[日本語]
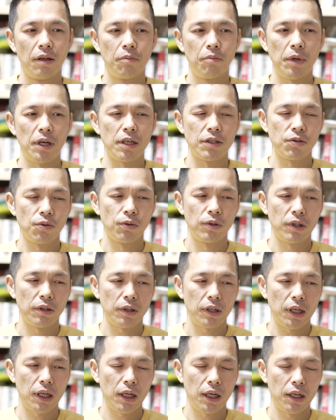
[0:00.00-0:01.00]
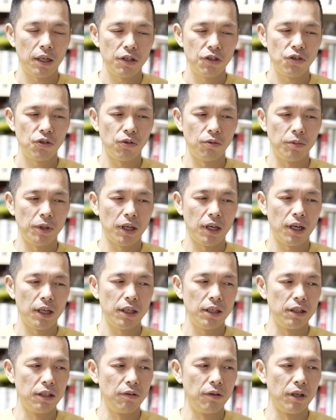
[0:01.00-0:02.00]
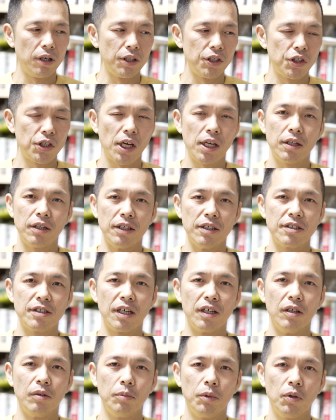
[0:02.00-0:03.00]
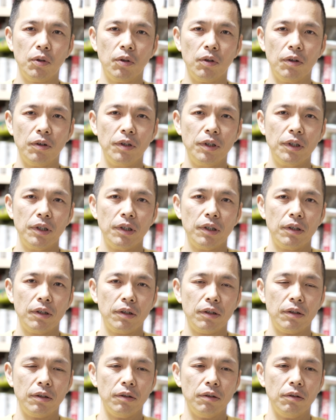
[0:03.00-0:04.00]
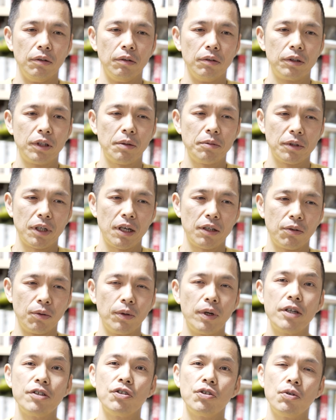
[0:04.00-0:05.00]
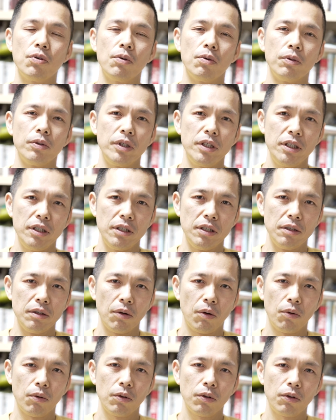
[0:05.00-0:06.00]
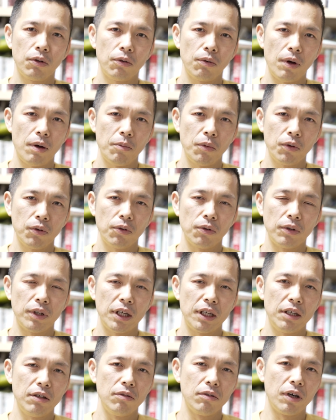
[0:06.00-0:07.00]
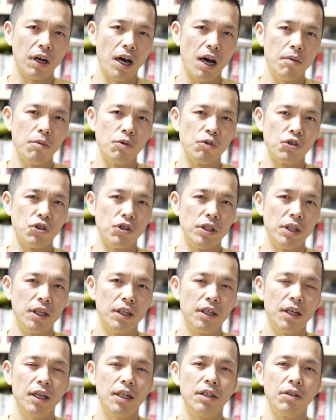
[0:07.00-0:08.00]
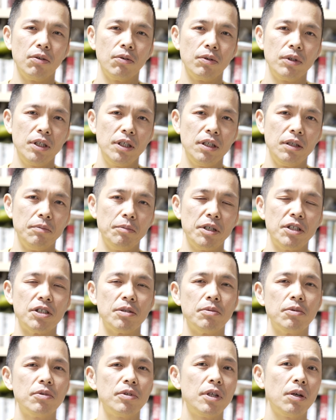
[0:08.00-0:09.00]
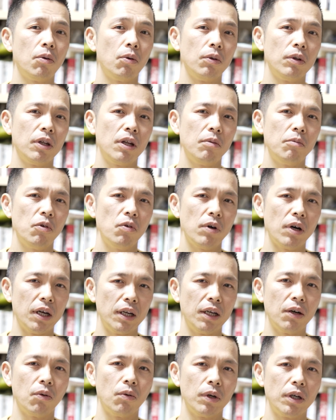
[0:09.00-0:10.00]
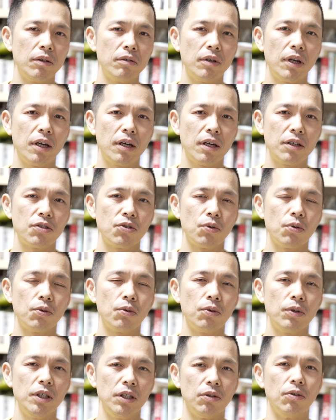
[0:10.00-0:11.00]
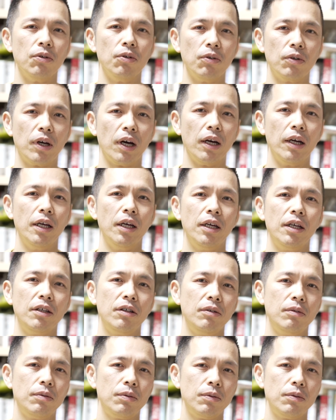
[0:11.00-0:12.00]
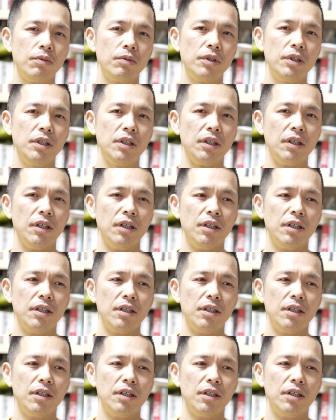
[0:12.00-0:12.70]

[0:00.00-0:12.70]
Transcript: まあそんな話をま彼にはしたんですけども多分彼と同じように本当はもっとできるかもしれないのに、まあ、自分ってこんなもんかなこれぐらいがちょうどいいというかいうふうに